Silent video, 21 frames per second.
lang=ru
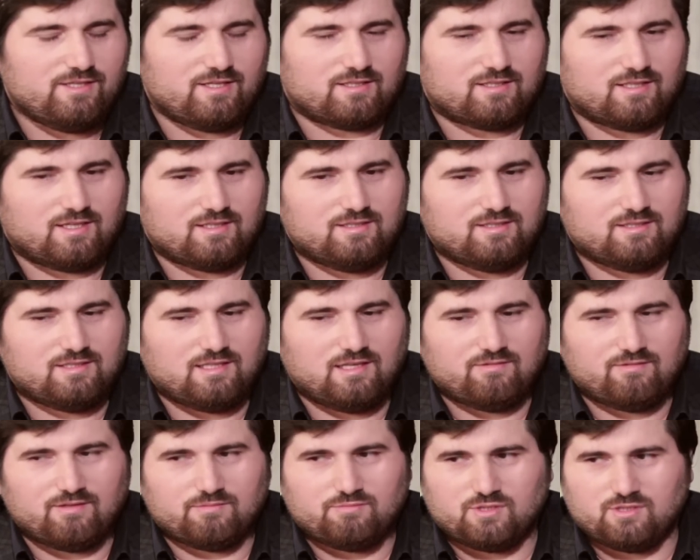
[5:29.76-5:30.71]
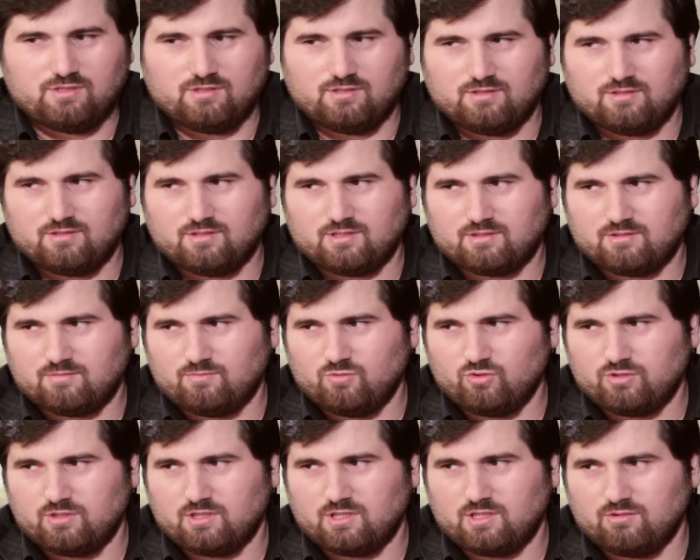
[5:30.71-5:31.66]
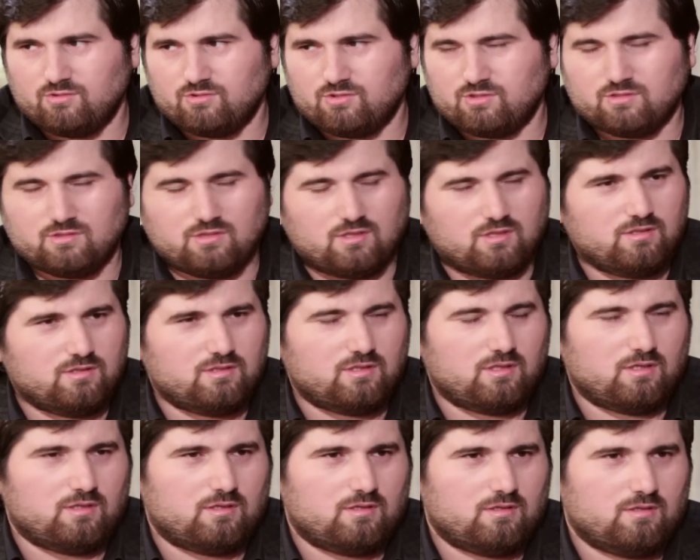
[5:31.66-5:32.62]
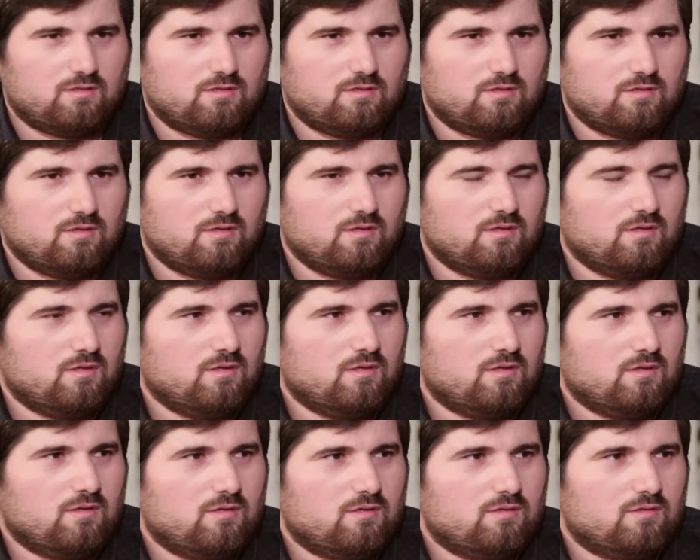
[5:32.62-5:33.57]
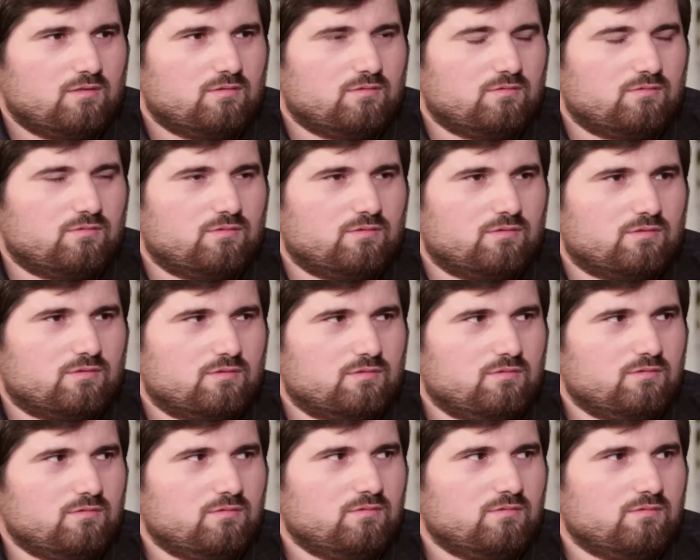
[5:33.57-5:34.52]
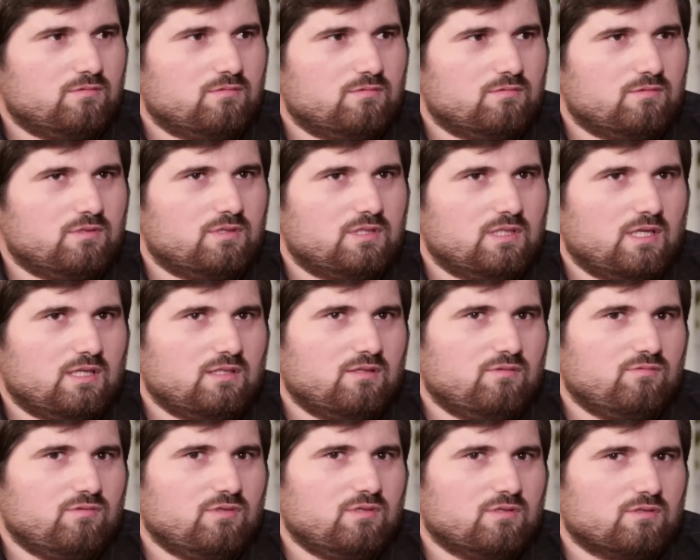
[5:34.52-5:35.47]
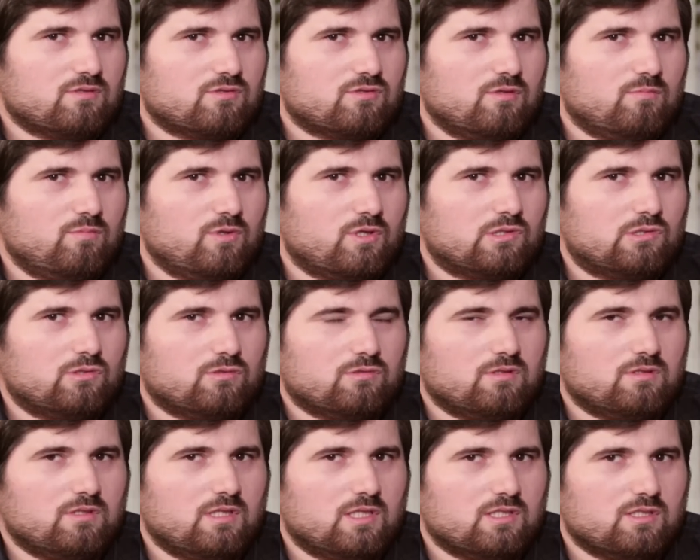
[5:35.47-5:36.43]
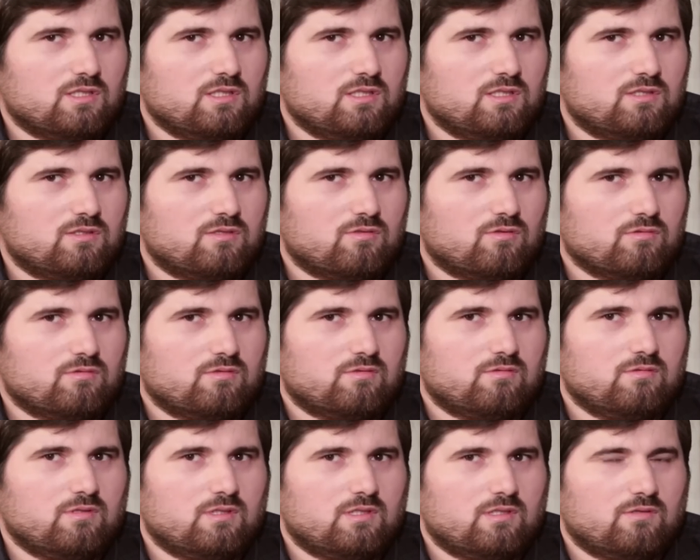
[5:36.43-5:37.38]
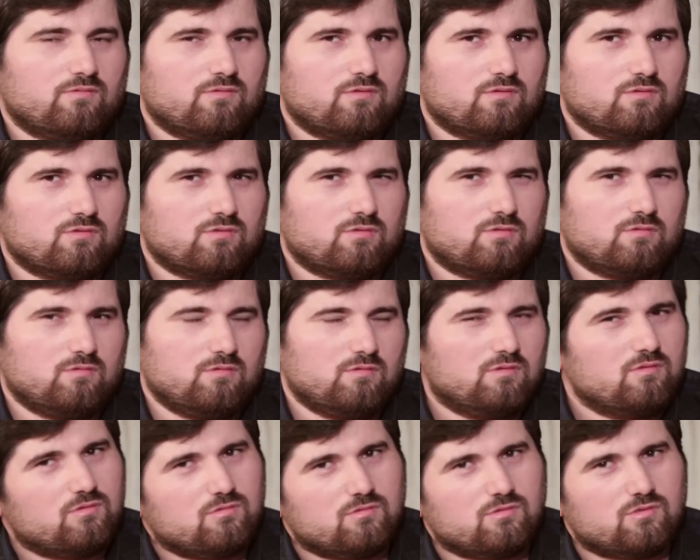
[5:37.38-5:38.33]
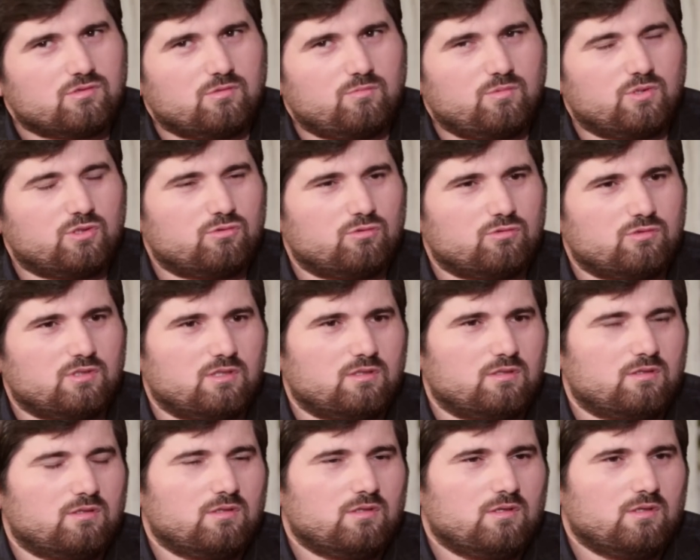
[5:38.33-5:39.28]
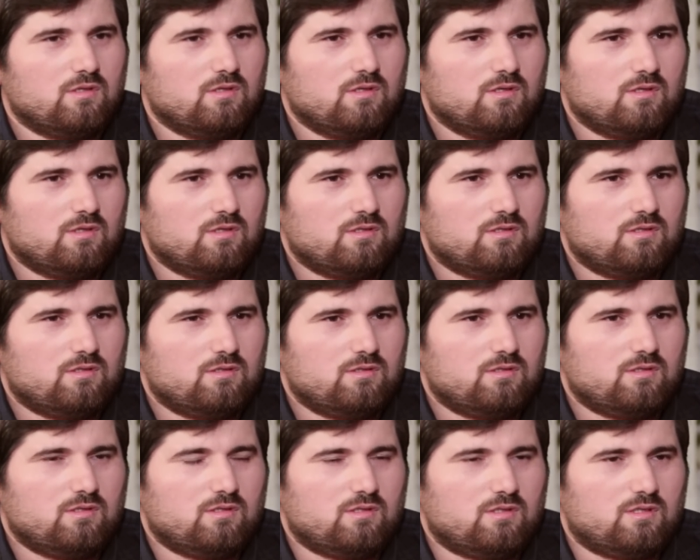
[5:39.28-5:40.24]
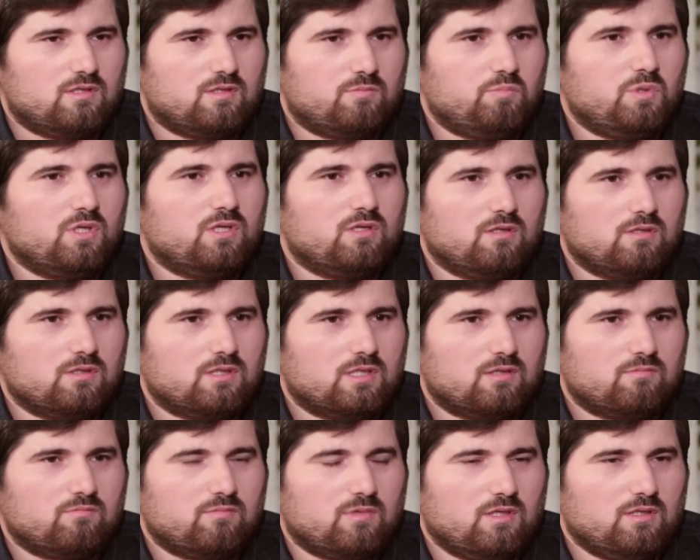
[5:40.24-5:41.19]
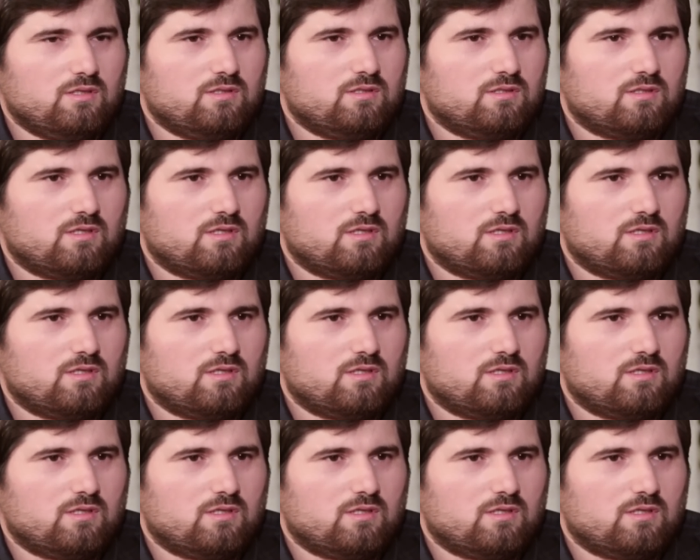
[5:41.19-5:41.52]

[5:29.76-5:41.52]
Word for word: нет, родители нет? вообще от музыки очень далеки. Mm. Вот. Но ну, я не видел, чтобы кто-то даже из родственников, чтобы кто-то а, пел там или